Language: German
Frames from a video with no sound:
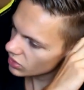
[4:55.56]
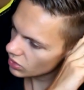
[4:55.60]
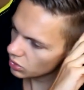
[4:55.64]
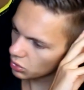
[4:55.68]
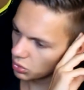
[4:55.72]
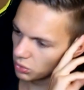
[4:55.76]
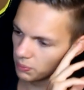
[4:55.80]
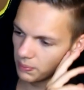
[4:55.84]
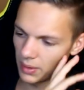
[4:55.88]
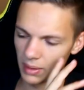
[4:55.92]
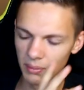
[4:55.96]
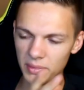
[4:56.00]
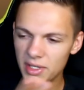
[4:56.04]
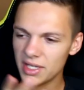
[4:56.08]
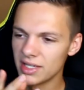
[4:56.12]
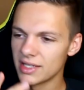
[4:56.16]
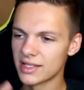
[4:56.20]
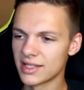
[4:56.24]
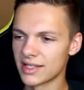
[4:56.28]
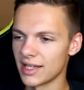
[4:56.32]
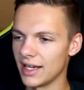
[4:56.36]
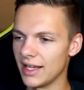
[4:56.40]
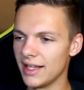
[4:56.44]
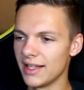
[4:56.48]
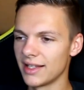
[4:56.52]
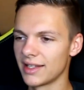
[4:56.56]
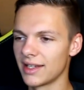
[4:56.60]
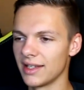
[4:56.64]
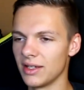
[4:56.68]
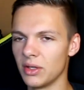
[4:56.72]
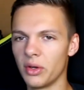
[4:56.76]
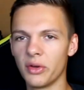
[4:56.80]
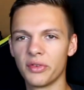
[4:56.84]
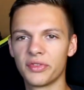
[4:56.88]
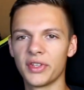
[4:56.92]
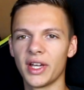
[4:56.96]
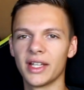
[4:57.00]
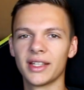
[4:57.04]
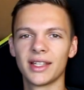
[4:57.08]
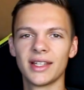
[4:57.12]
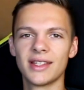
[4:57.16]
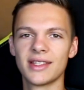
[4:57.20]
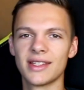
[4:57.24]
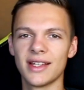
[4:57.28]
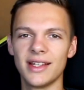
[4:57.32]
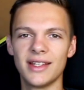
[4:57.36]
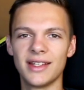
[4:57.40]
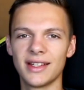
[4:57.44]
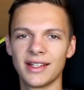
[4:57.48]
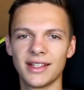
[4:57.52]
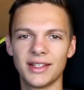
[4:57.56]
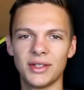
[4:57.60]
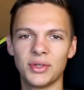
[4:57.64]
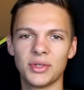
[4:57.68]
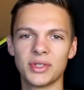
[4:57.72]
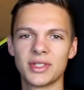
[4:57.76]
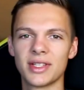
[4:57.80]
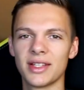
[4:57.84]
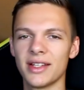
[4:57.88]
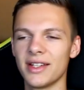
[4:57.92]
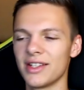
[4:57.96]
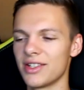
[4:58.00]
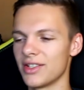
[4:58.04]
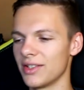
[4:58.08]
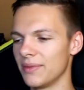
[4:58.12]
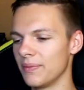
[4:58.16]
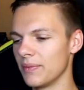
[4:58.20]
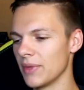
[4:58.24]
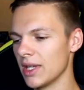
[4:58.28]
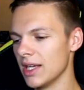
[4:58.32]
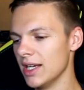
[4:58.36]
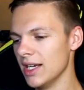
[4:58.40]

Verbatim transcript: Und bei mir ist es halt genau auf der anderen Seite genau das gleiche.